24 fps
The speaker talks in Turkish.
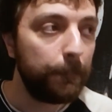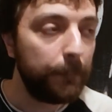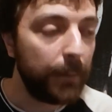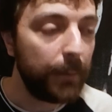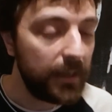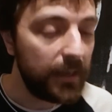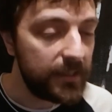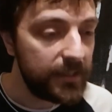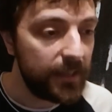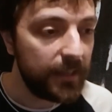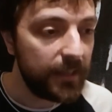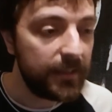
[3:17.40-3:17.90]

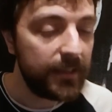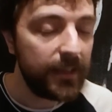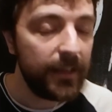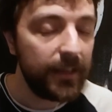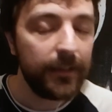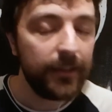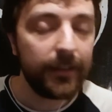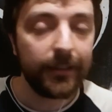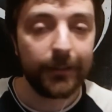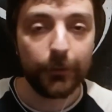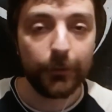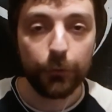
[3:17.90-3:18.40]
bazen
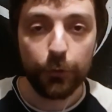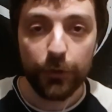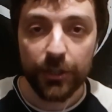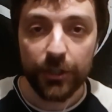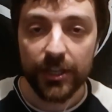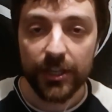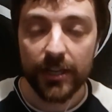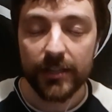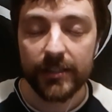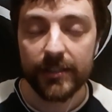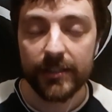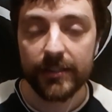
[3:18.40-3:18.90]
de hani gün
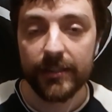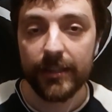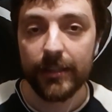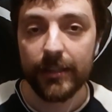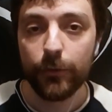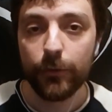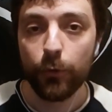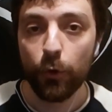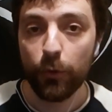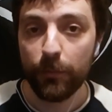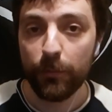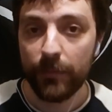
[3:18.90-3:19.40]
içerisinde
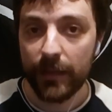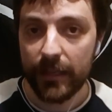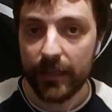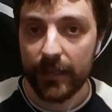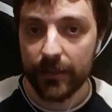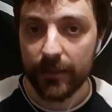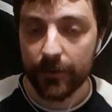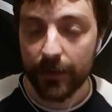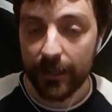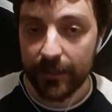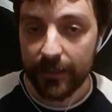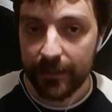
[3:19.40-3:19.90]

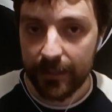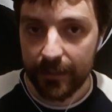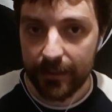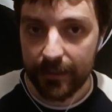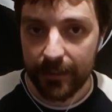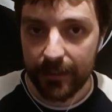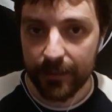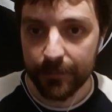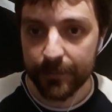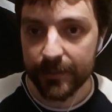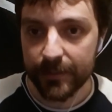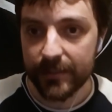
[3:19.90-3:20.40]
görmeyi
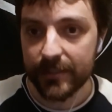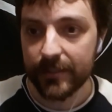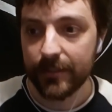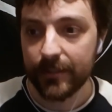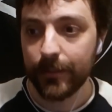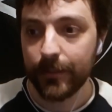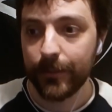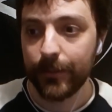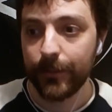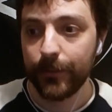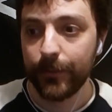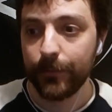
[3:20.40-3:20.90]

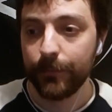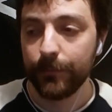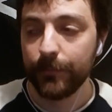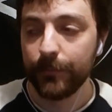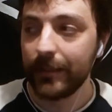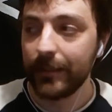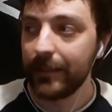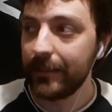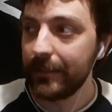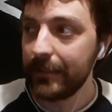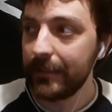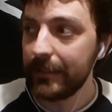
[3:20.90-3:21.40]
reddettiğimiz,
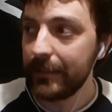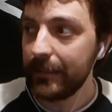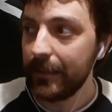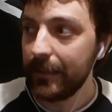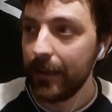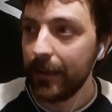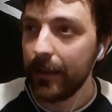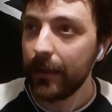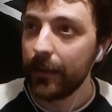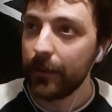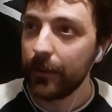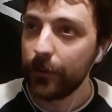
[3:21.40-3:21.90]
e,
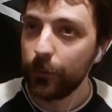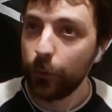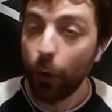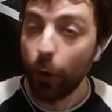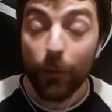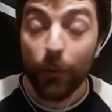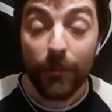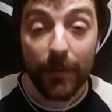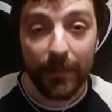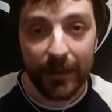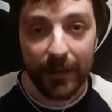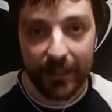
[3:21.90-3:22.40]

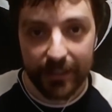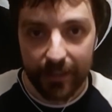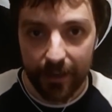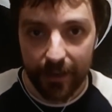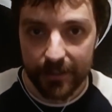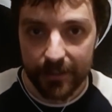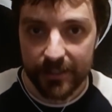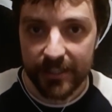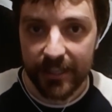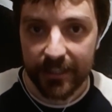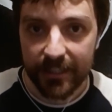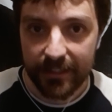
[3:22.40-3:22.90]
görmemeyi
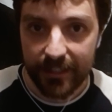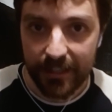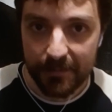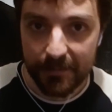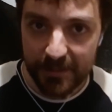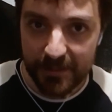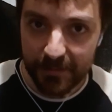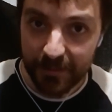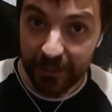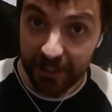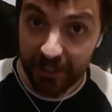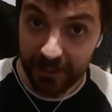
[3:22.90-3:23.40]
tercih
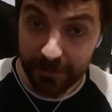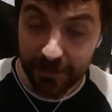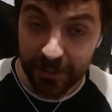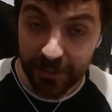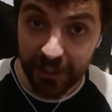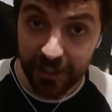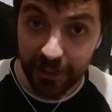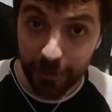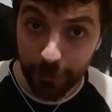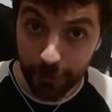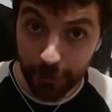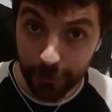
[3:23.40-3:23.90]
ettiğimiz bir takım
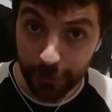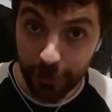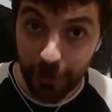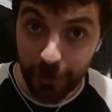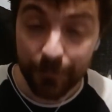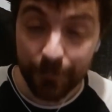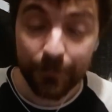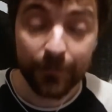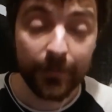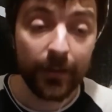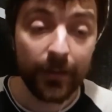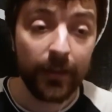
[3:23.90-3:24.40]
şeyler
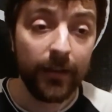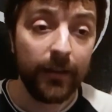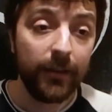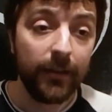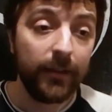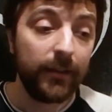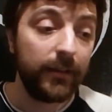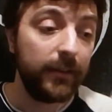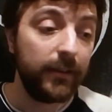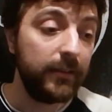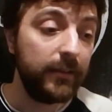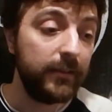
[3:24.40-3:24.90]
oluyor.
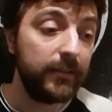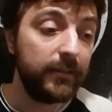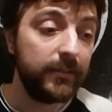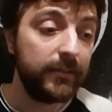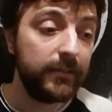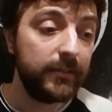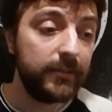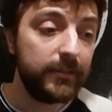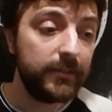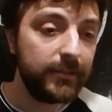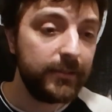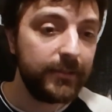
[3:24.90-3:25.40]
E,
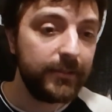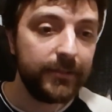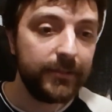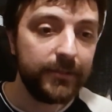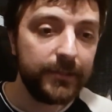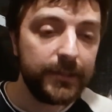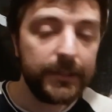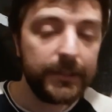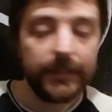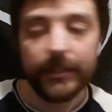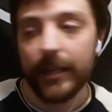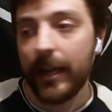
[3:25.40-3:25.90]

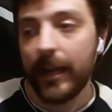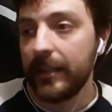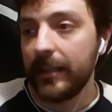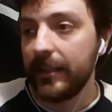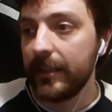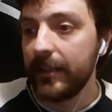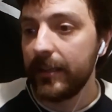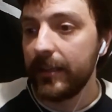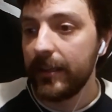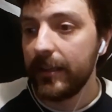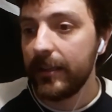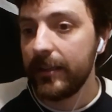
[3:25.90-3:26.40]

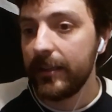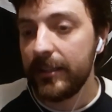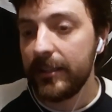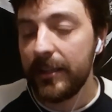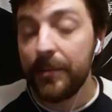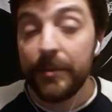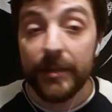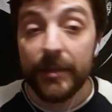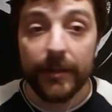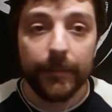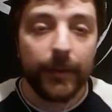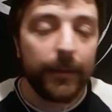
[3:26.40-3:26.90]
yani
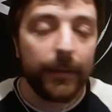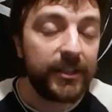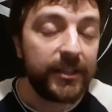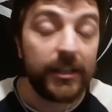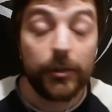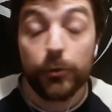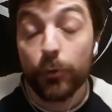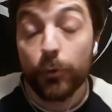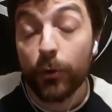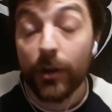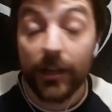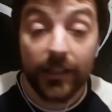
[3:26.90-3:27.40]
ne bileyim
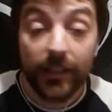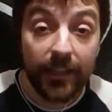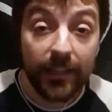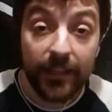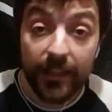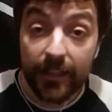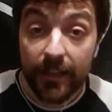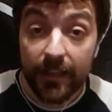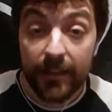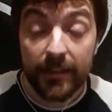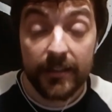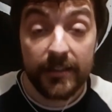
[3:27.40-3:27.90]
mesela sokakta
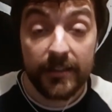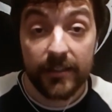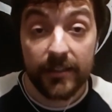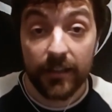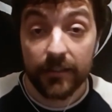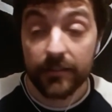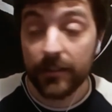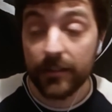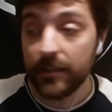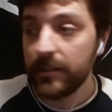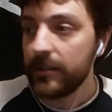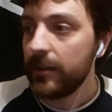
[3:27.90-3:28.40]
dilenen
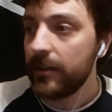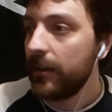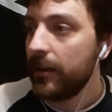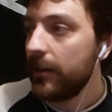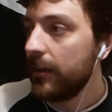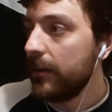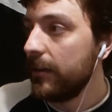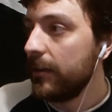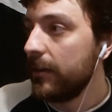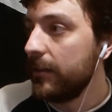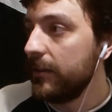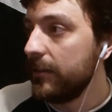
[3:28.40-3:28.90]
insanlar
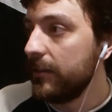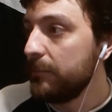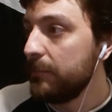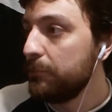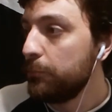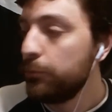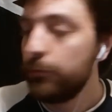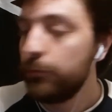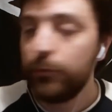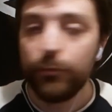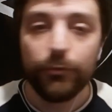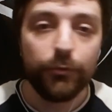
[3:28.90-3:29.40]
e,
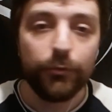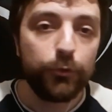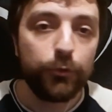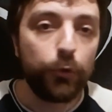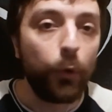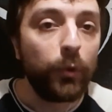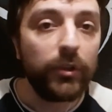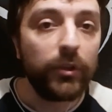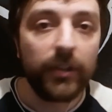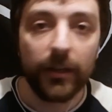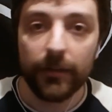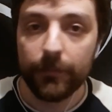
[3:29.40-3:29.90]
bugün
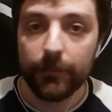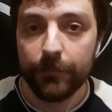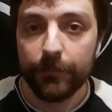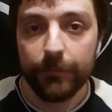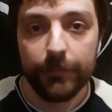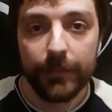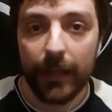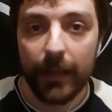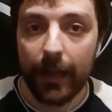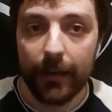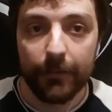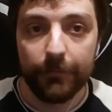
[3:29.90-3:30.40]
çok
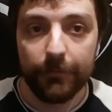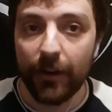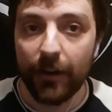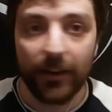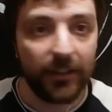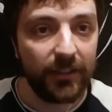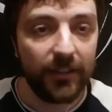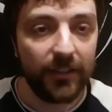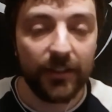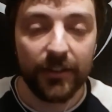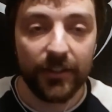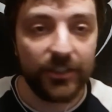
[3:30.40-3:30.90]
tar- yani
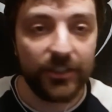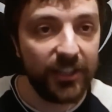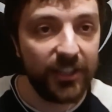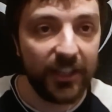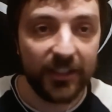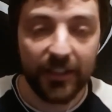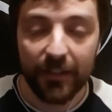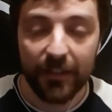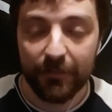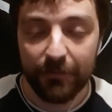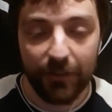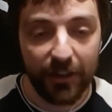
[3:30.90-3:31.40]
farklı
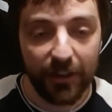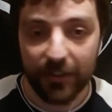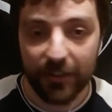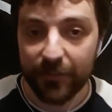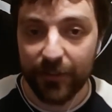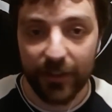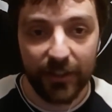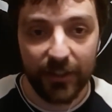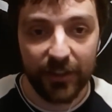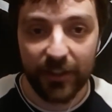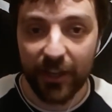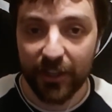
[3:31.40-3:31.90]
açılardan farklı
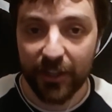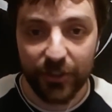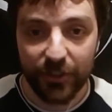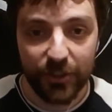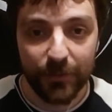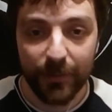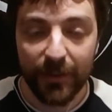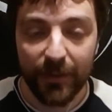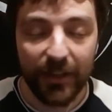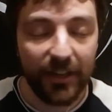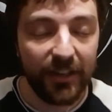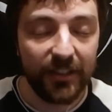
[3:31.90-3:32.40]
farklı
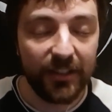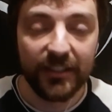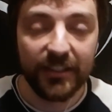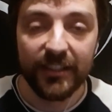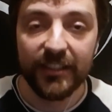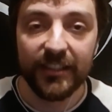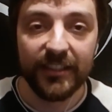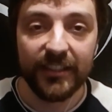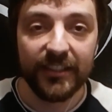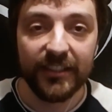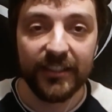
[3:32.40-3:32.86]
tartışmaya e,